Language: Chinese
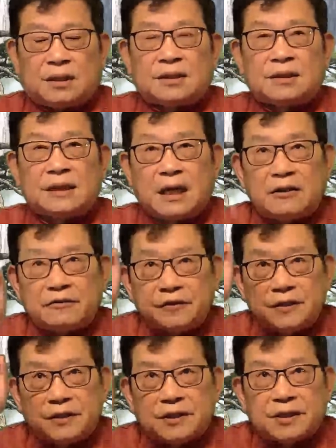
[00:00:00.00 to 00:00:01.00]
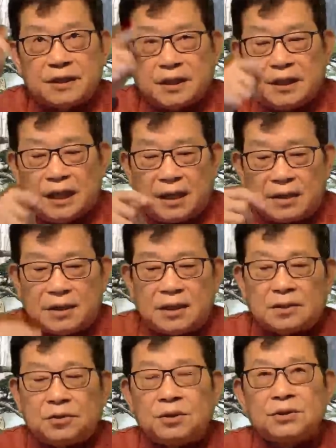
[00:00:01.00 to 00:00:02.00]
三分之一的阳性
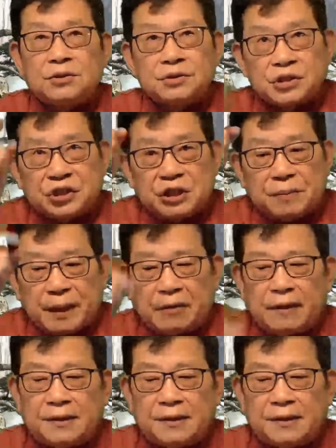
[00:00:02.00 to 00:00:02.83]
率就是七百万。